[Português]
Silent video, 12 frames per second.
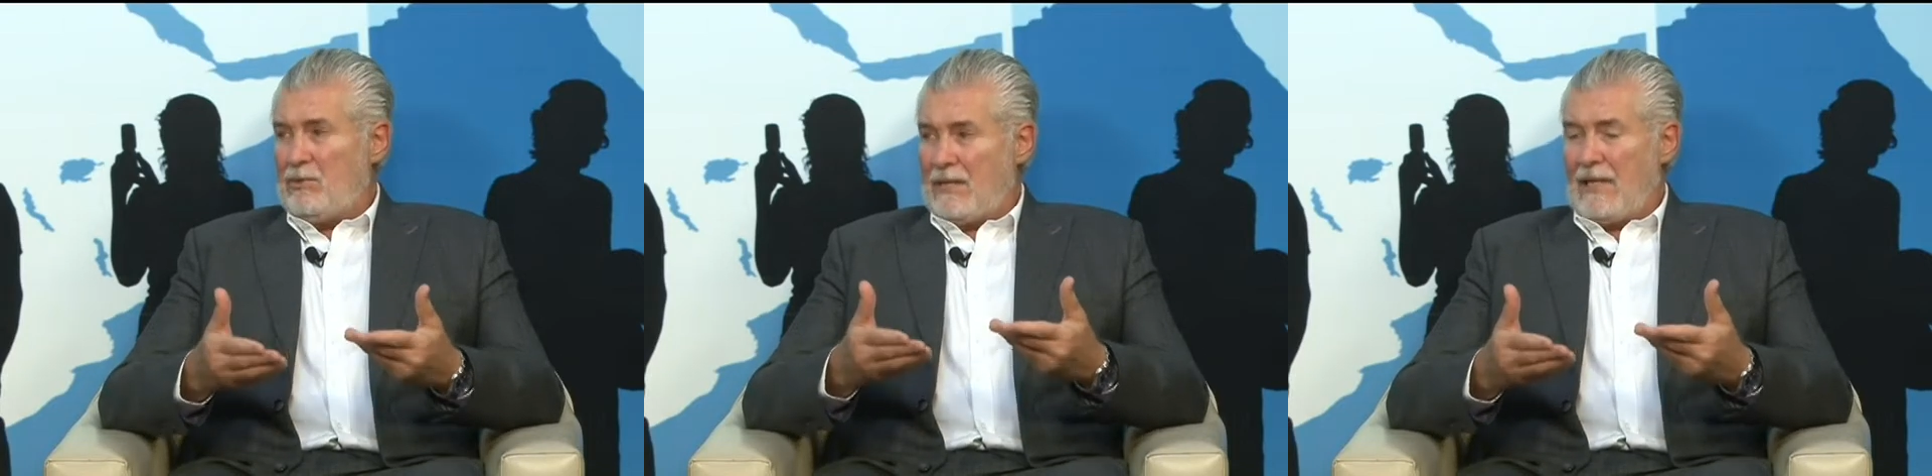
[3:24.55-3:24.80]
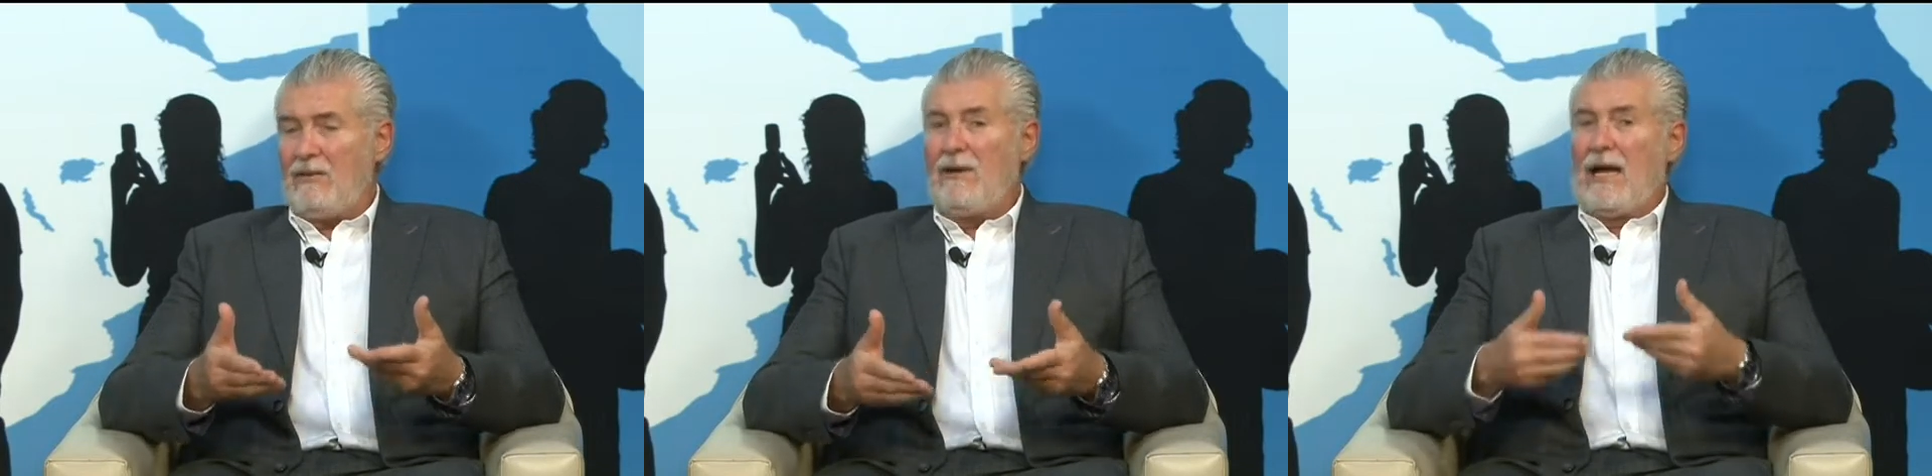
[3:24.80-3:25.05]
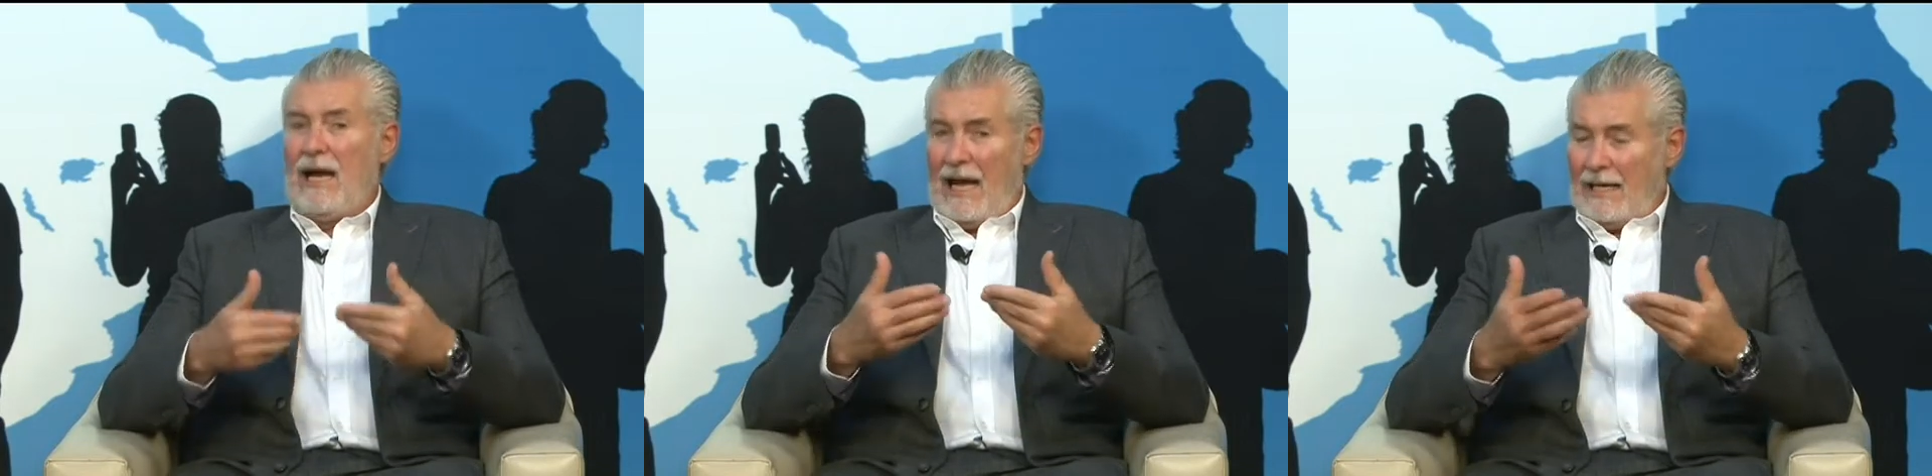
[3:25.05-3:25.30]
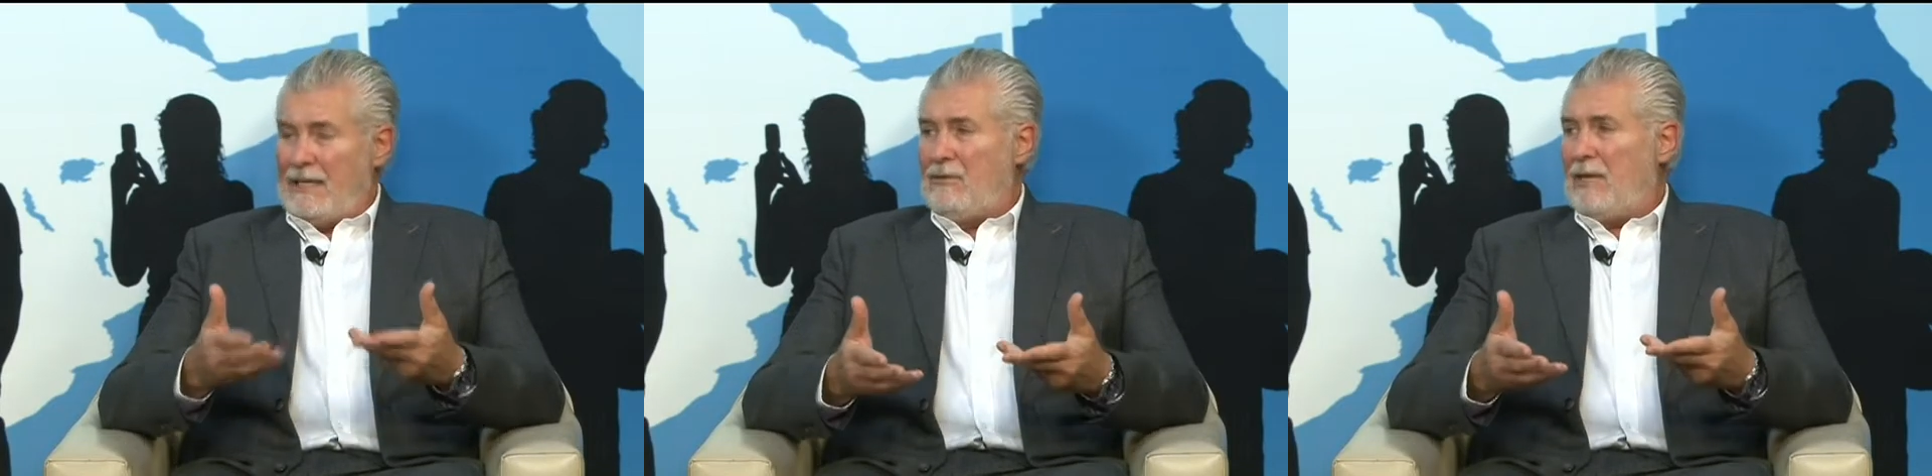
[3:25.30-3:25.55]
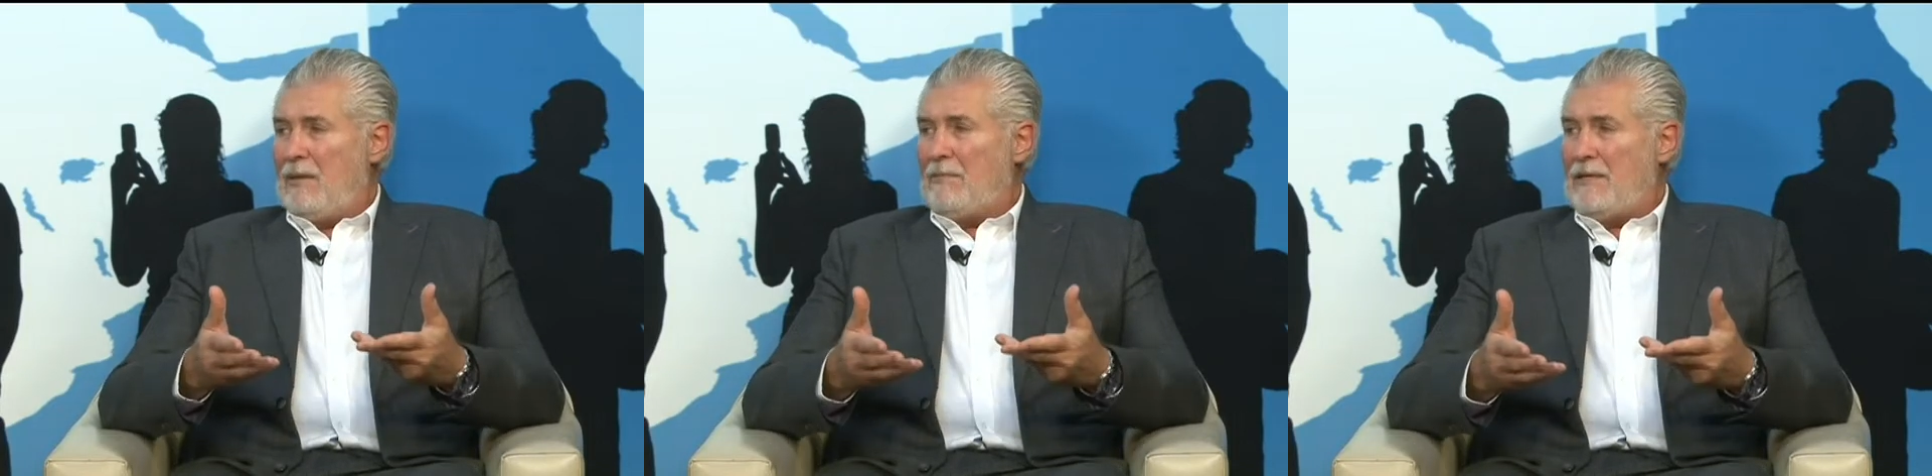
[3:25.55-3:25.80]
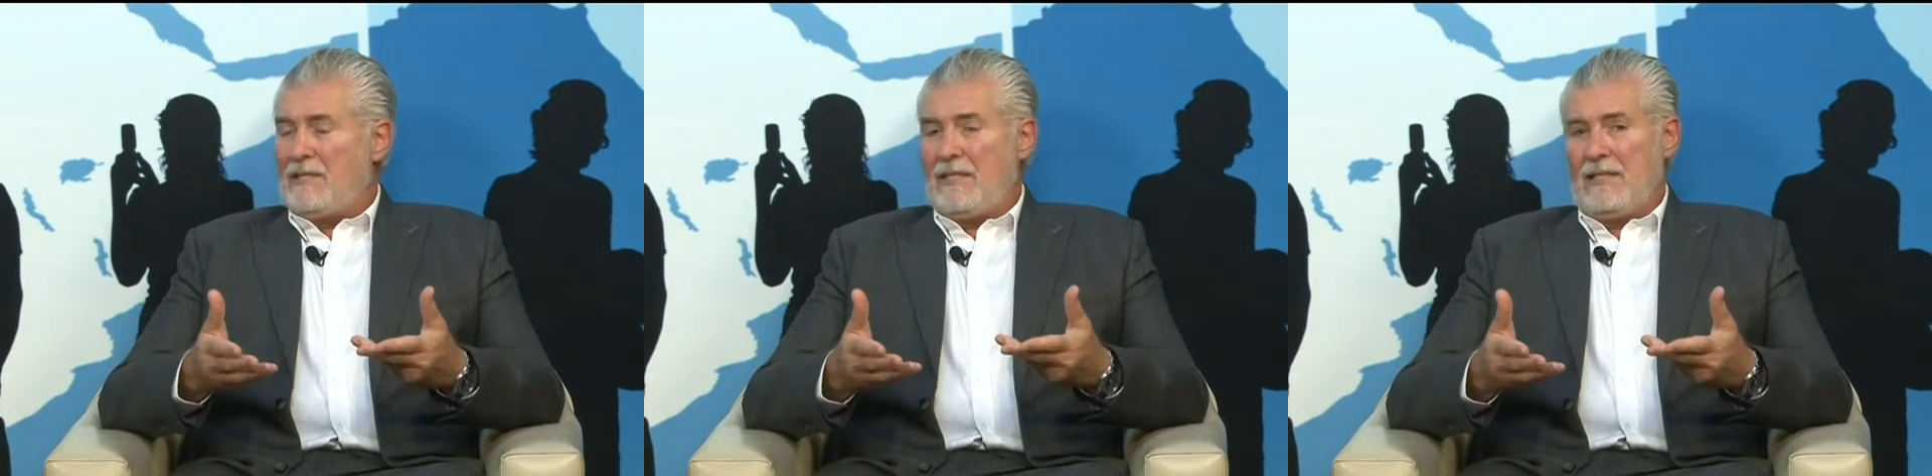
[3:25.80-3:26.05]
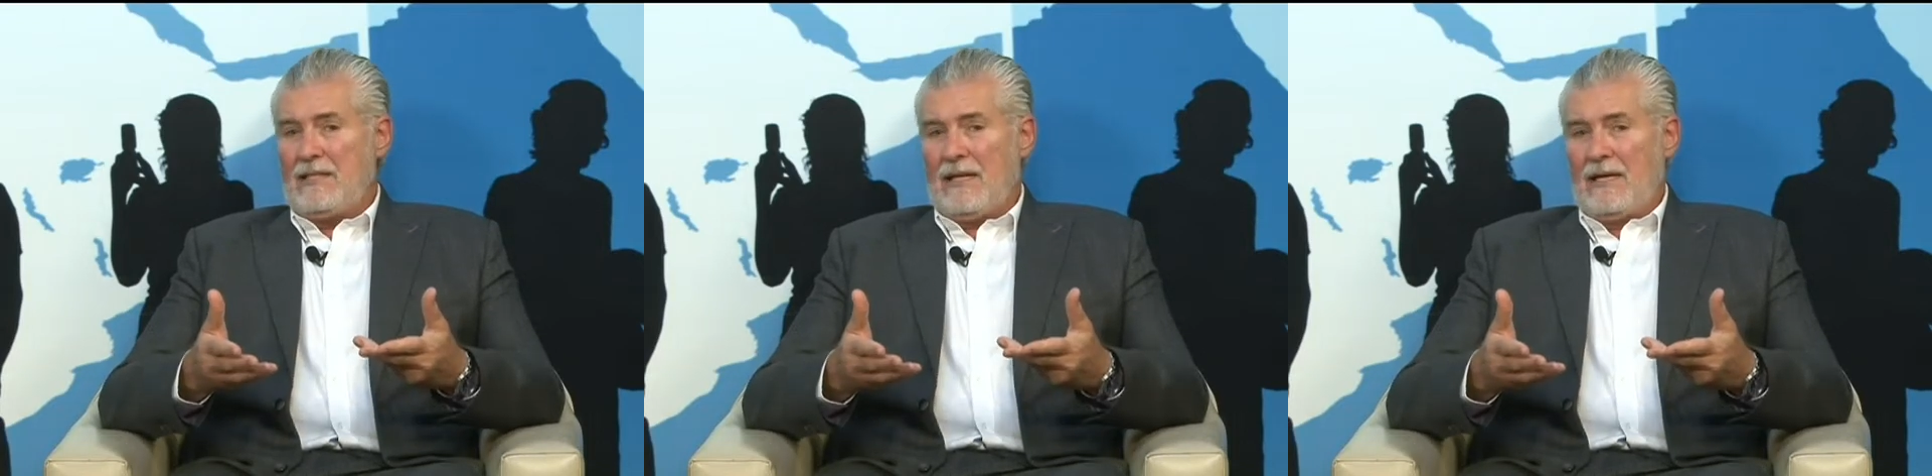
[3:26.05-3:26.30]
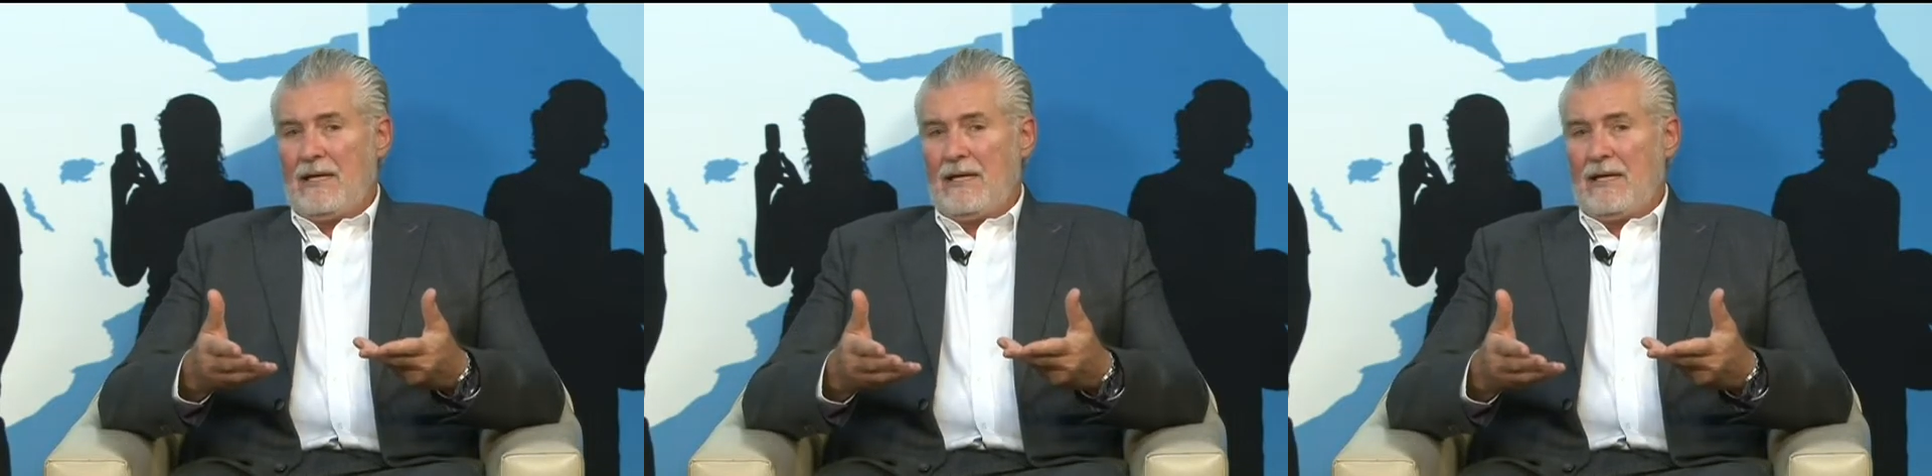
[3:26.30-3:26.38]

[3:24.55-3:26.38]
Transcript: cidadão aquilo que ele precisa.